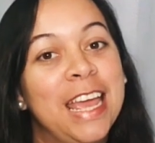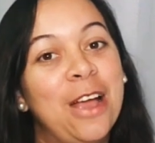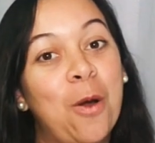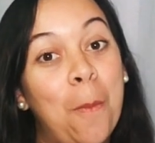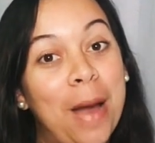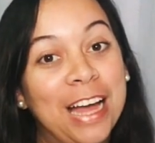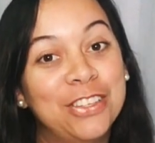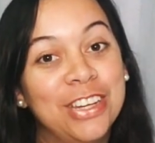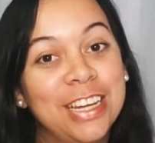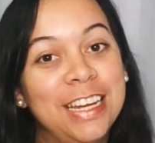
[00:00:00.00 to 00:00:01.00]

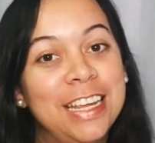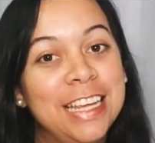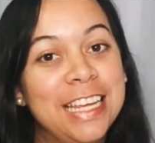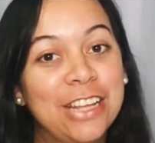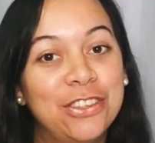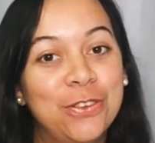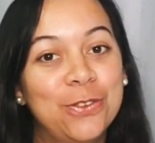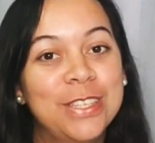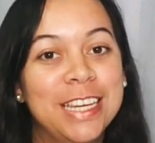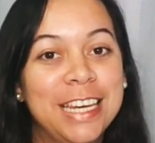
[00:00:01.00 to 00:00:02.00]
compartilhe e ative o
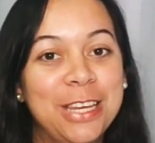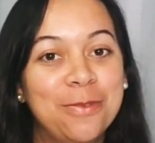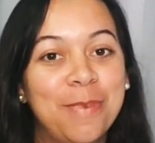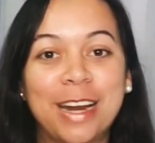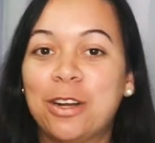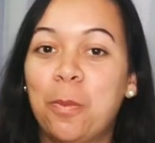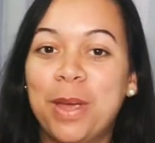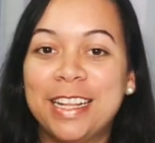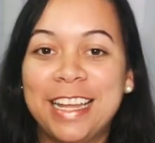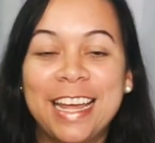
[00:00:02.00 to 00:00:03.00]
sininho para não
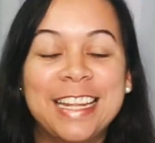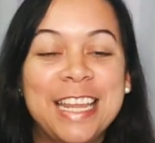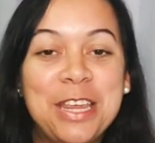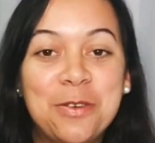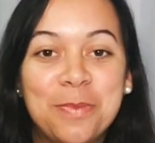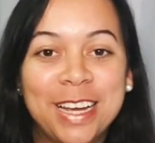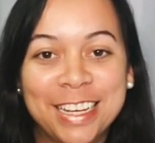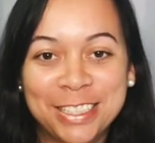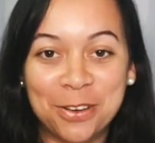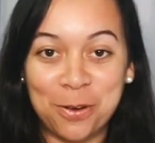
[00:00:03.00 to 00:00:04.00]
perder nenhuma
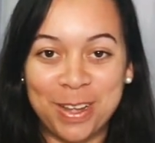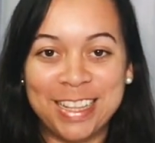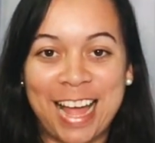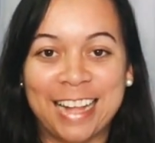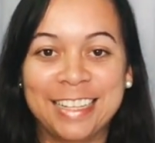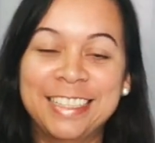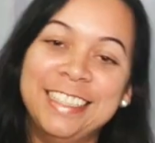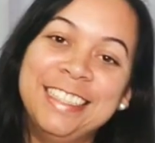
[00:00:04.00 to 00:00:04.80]
questão comentada.